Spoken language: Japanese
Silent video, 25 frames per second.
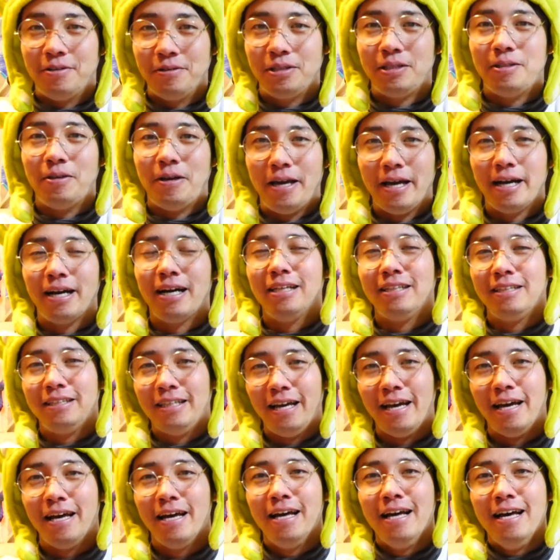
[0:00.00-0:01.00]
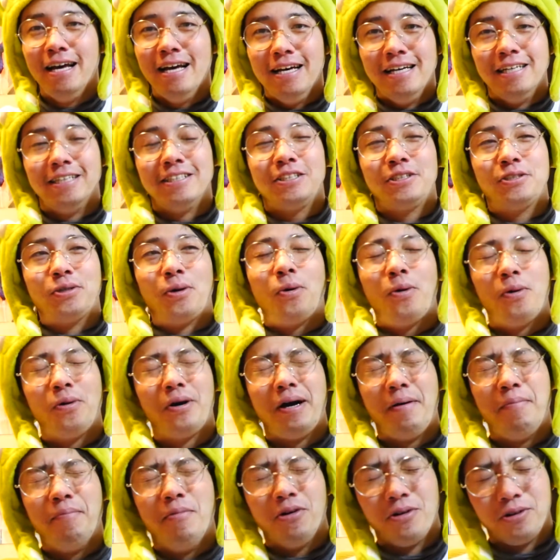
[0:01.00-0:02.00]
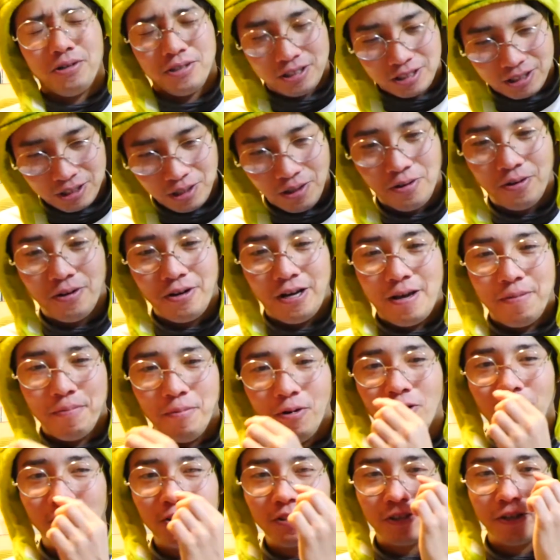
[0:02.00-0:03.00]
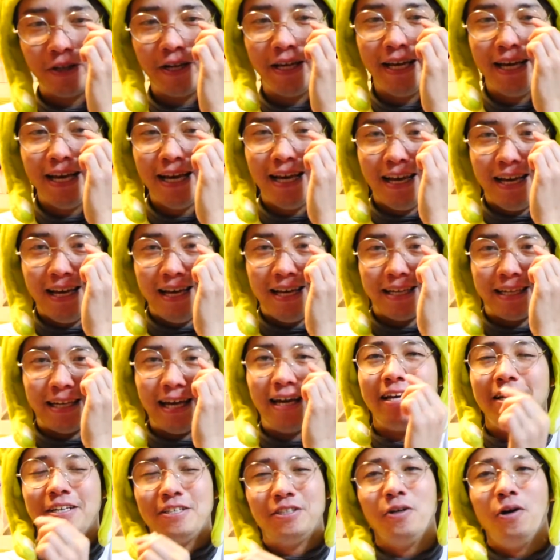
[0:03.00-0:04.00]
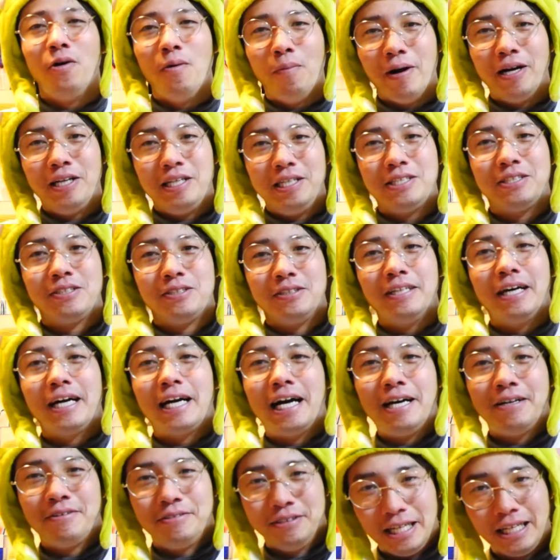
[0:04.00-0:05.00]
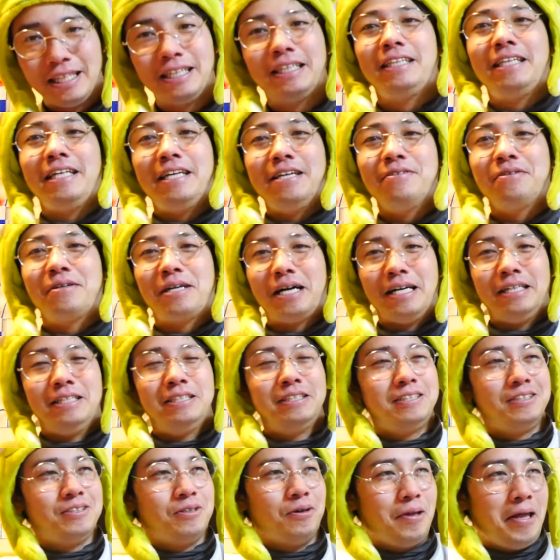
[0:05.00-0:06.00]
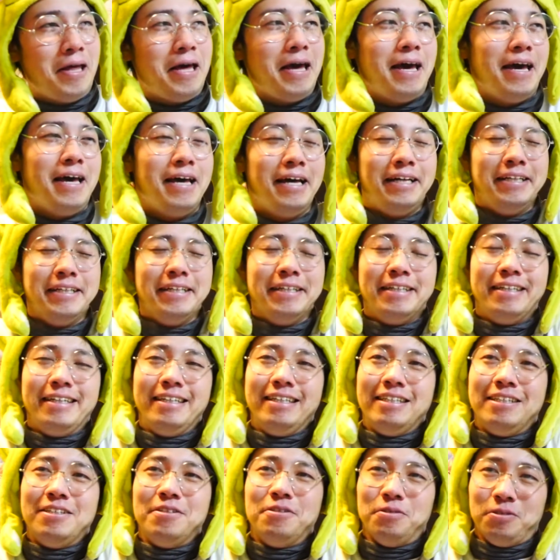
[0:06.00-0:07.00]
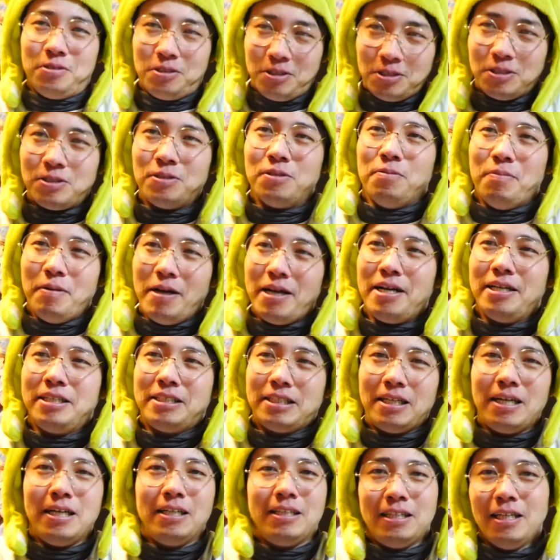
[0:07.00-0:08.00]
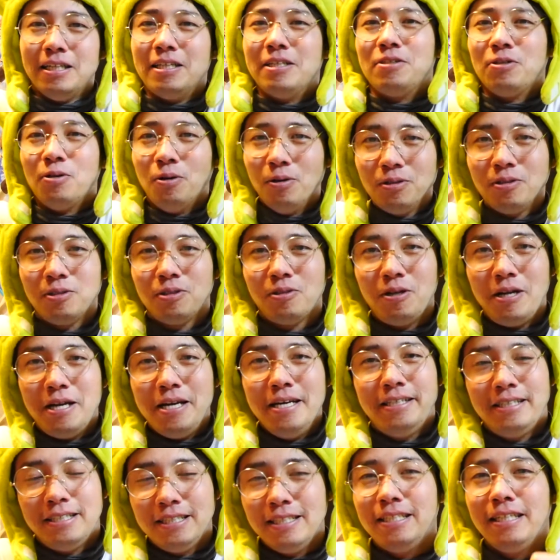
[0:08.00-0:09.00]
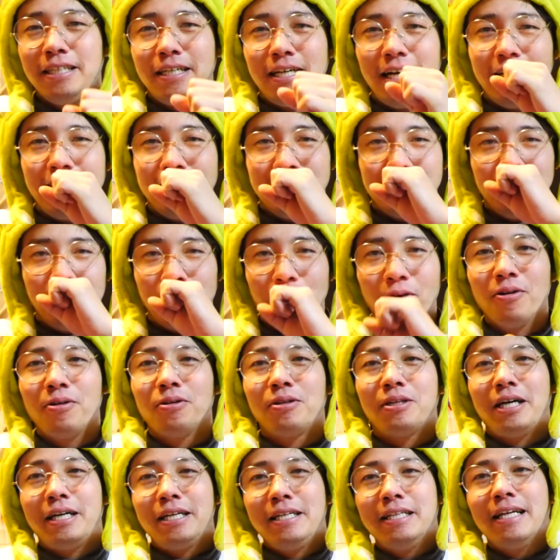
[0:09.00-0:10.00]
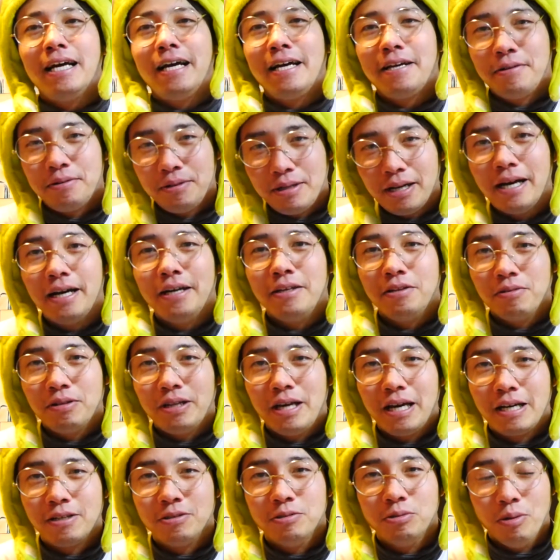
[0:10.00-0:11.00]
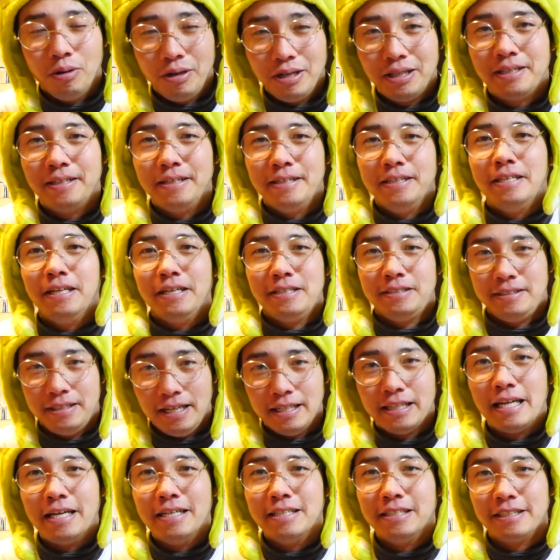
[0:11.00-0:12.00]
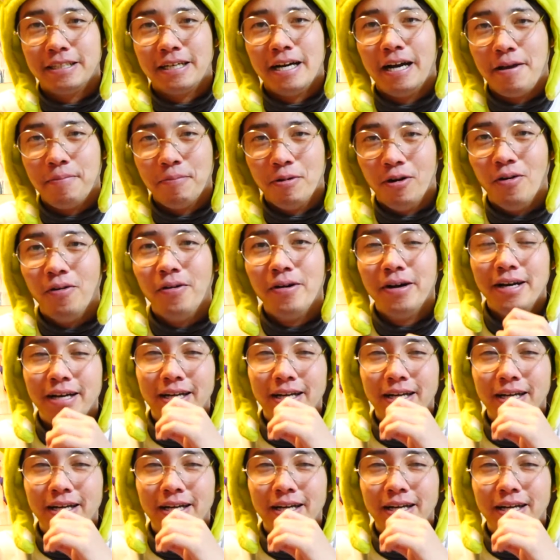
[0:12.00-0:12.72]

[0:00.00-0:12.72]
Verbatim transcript: るっていう部屋があってそこがものすごくいいもう本当に劇場版につながるなっていう感じのね素晴らしかったです本当に1時間じゃ物足りないぐらいのねクオリティでした展示会も